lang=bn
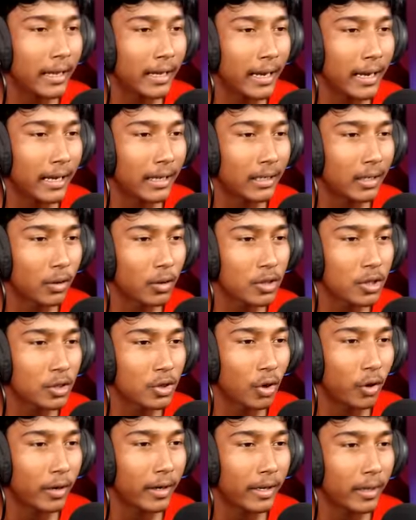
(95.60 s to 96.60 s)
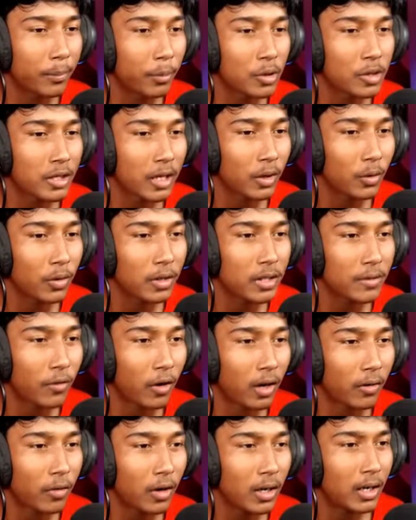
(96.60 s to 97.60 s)
এখানে আর একটা রয়েছে চলো এটাকে পরিষ্কার করে দিই
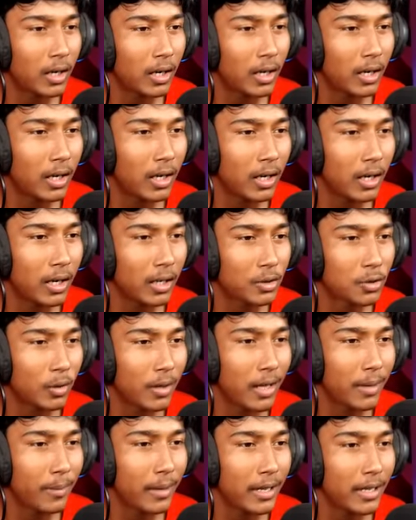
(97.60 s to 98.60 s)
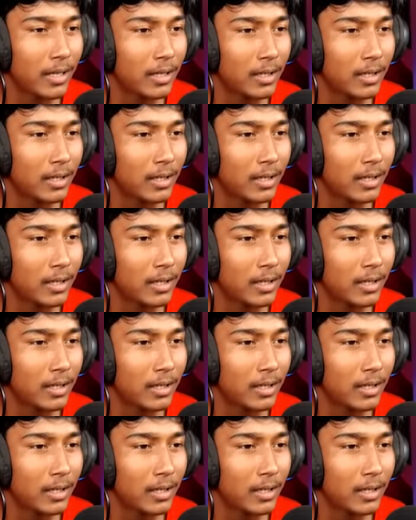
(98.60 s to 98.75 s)
ফটাফট চলে ভাই